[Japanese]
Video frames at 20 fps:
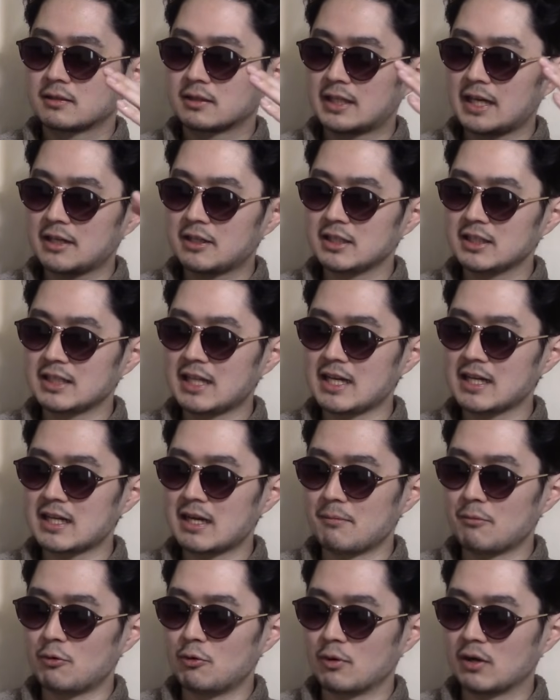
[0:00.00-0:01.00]
逆になん
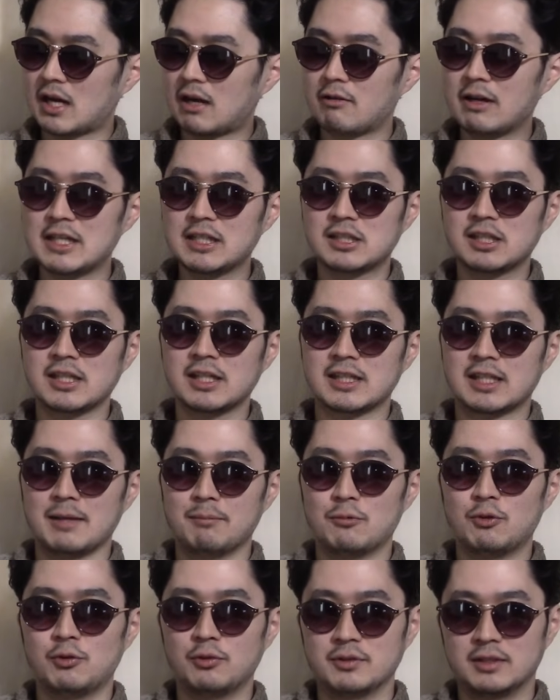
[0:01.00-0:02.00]
かもう可愛すぎて
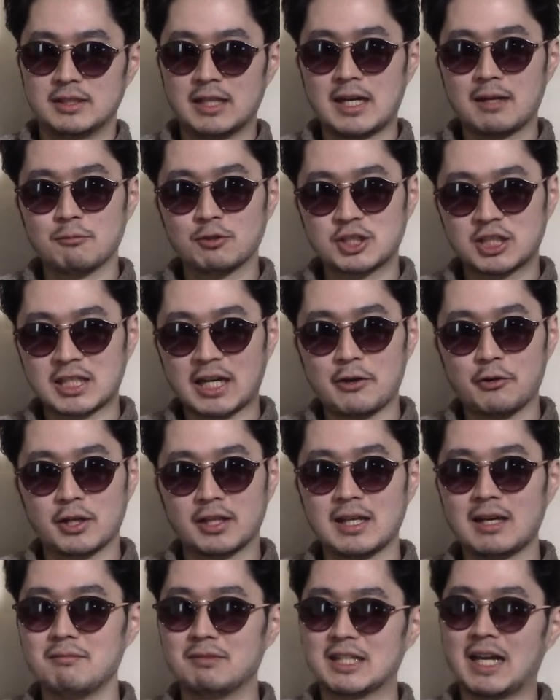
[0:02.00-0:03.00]
もう誰も近寄
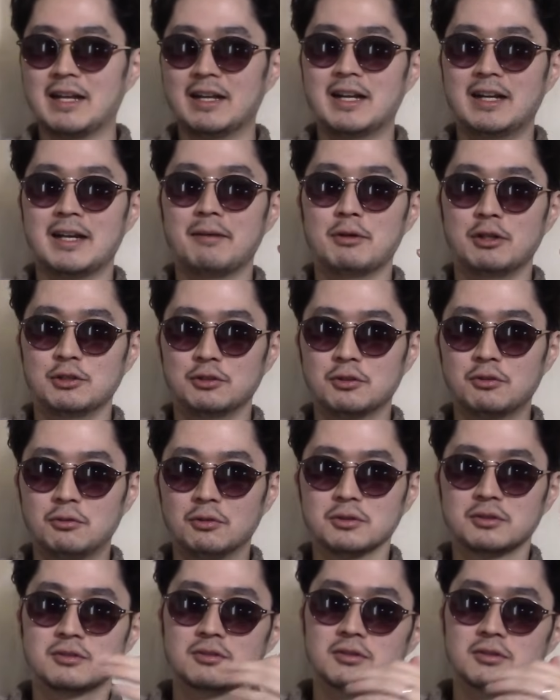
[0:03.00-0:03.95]
れないみたいなレベルの本